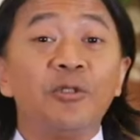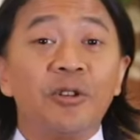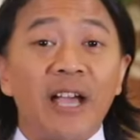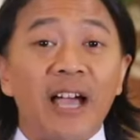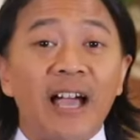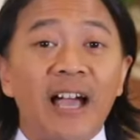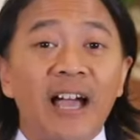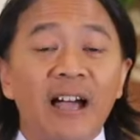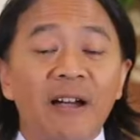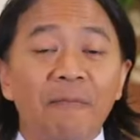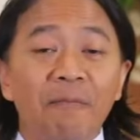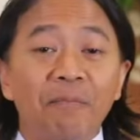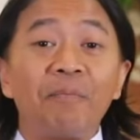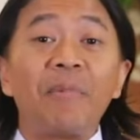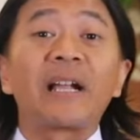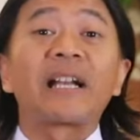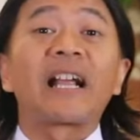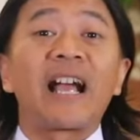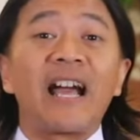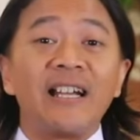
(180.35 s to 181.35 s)
juga
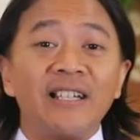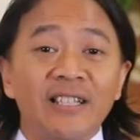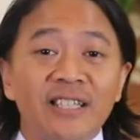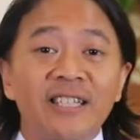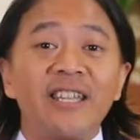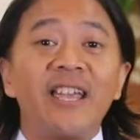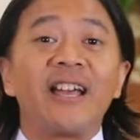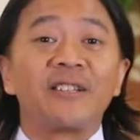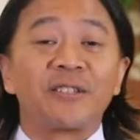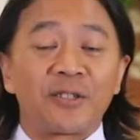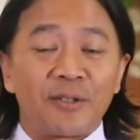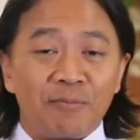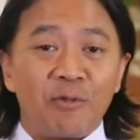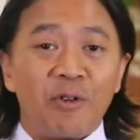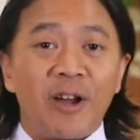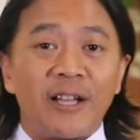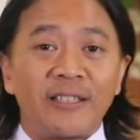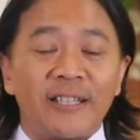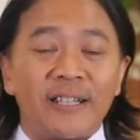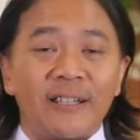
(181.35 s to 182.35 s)
para kanisian
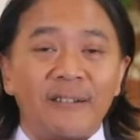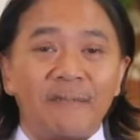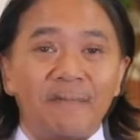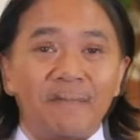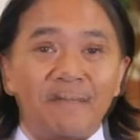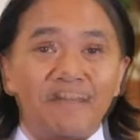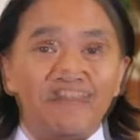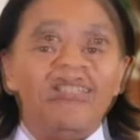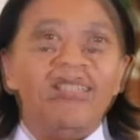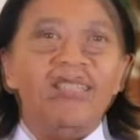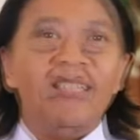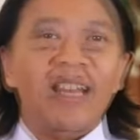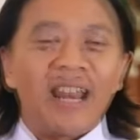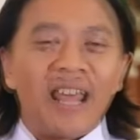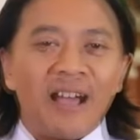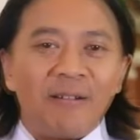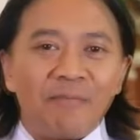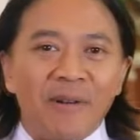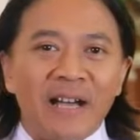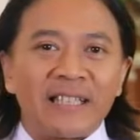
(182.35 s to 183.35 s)
semuanya.
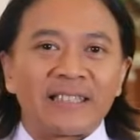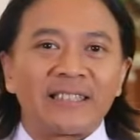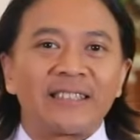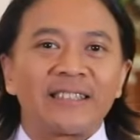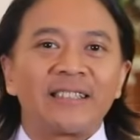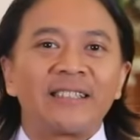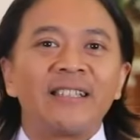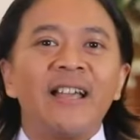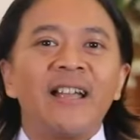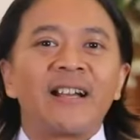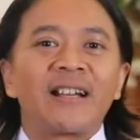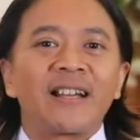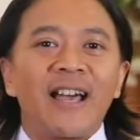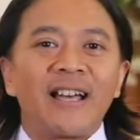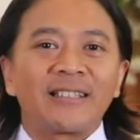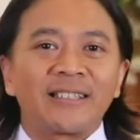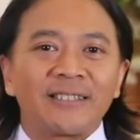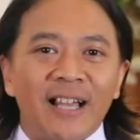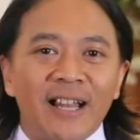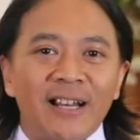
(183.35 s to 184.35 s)
Selamat
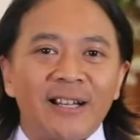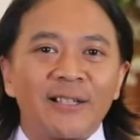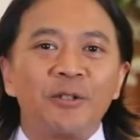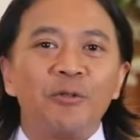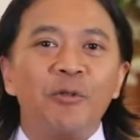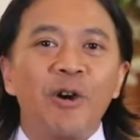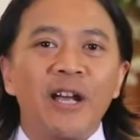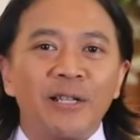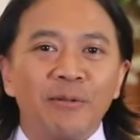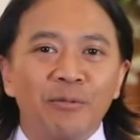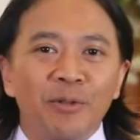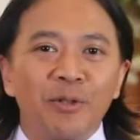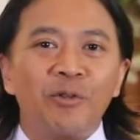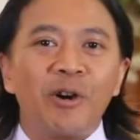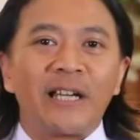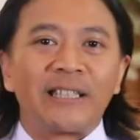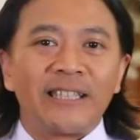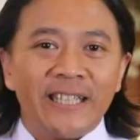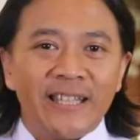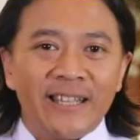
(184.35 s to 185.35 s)
Natal
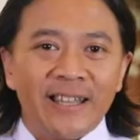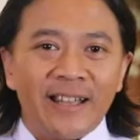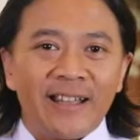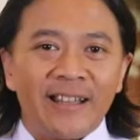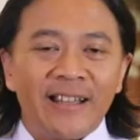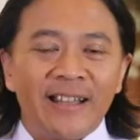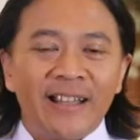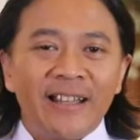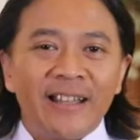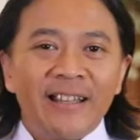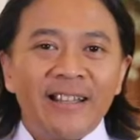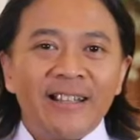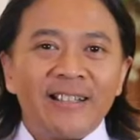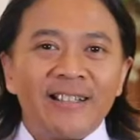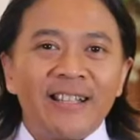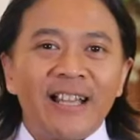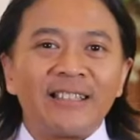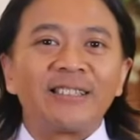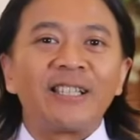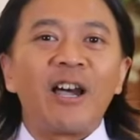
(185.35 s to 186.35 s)

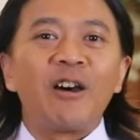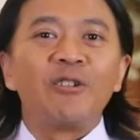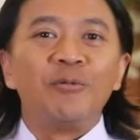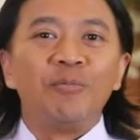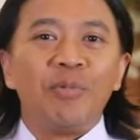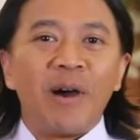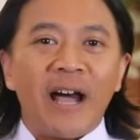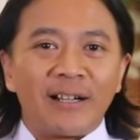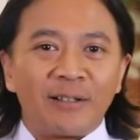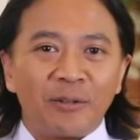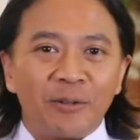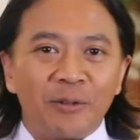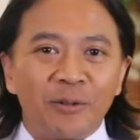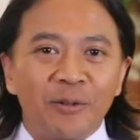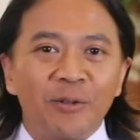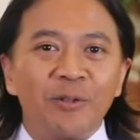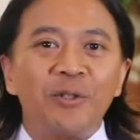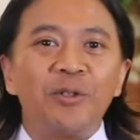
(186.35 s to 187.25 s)
2023 dan tahun baru